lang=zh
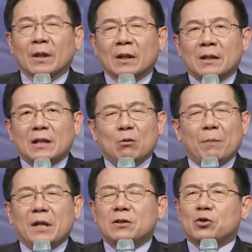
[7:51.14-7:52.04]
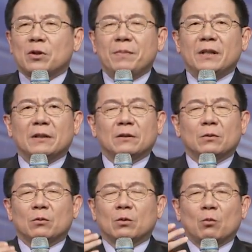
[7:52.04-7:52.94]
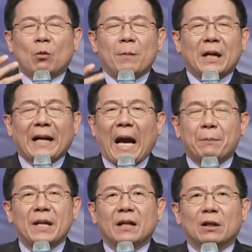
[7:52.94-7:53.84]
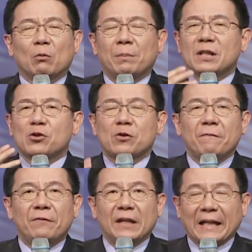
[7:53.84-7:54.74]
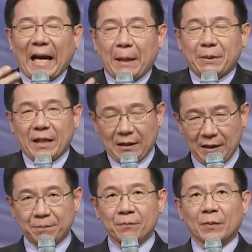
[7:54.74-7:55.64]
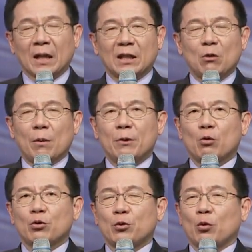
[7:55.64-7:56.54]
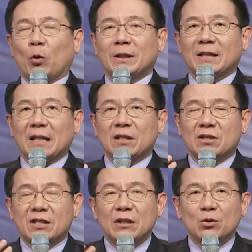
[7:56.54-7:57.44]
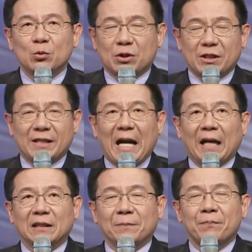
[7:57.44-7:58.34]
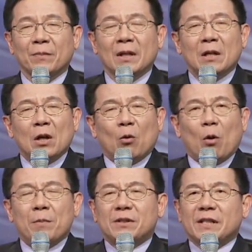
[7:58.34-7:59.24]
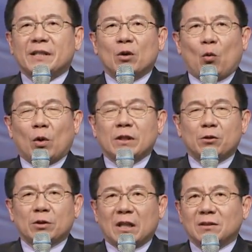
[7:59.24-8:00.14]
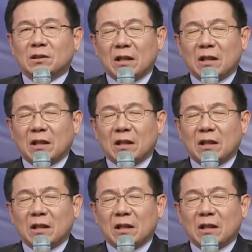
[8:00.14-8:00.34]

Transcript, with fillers: 让我们生命我们改变了，我们的身份改变了，让我们过去活在他的震怒之下的，我们这些活着就是很等